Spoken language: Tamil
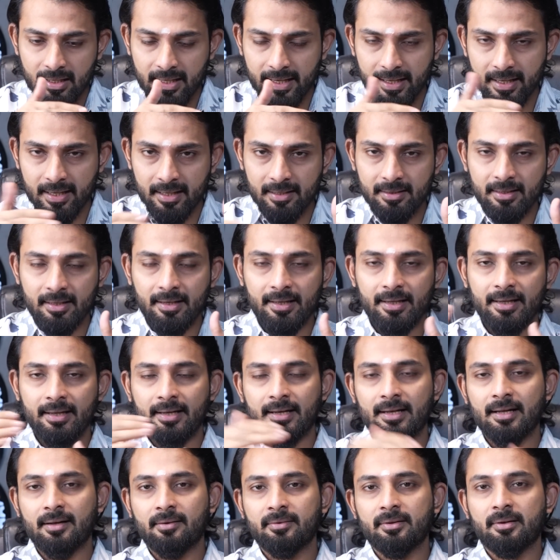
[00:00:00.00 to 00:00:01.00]
லேட்டர் இந்த டே
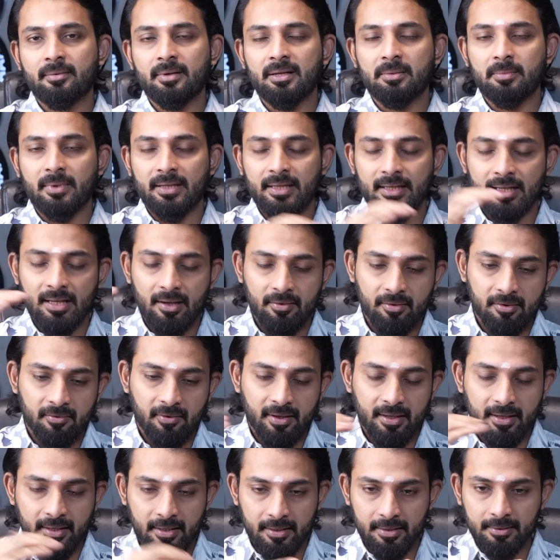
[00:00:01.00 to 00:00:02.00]
என்ன ஆகுது அப்படின்னு பார்த்தீங்கன்னா அவர்
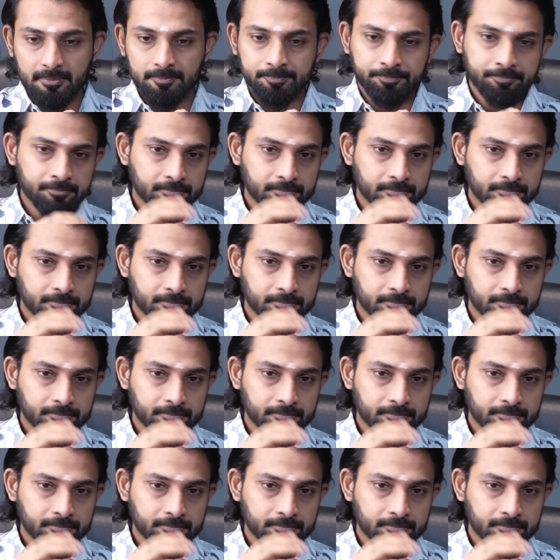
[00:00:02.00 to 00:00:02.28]
வராரு